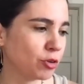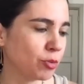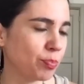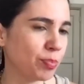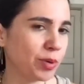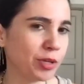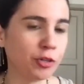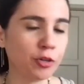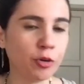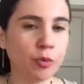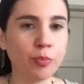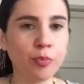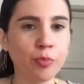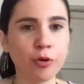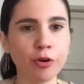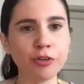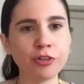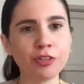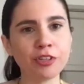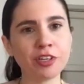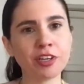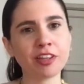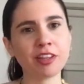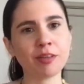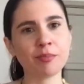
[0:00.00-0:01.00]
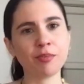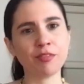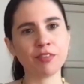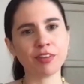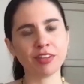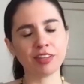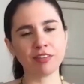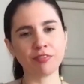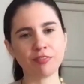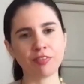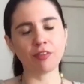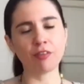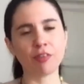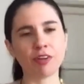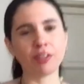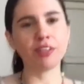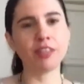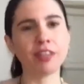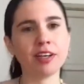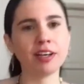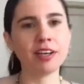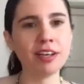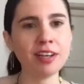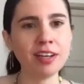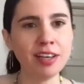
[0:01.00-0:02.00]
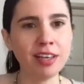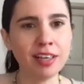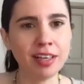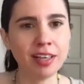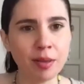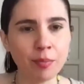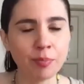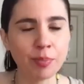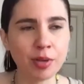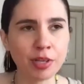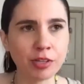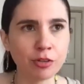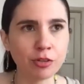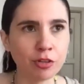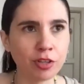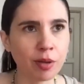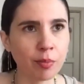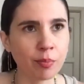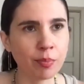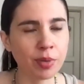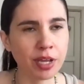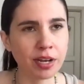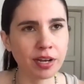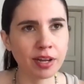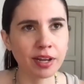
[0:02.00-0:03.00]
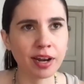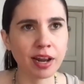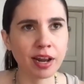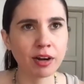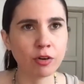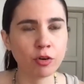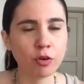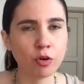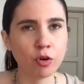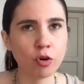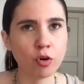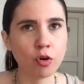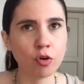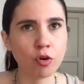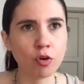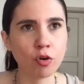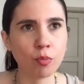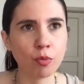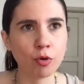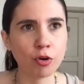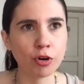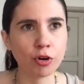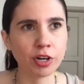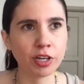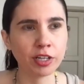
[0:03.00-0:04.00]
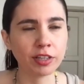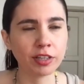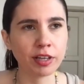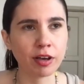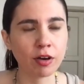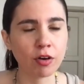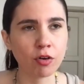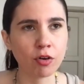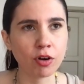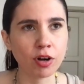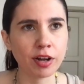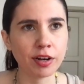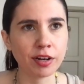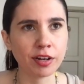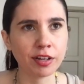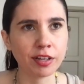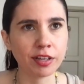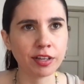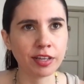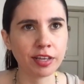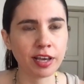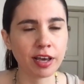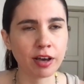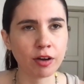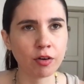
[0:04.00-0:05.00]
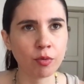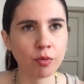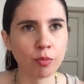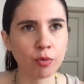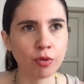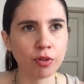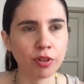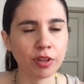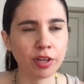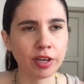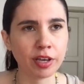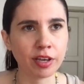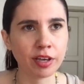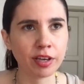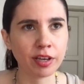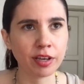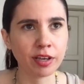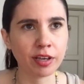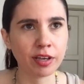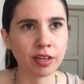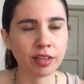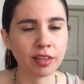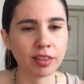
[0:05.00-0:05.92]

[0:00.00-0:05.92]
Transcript: Pecho Boys, que es de mi banda favorita. Pienso también en algo como conectado con la energía como de,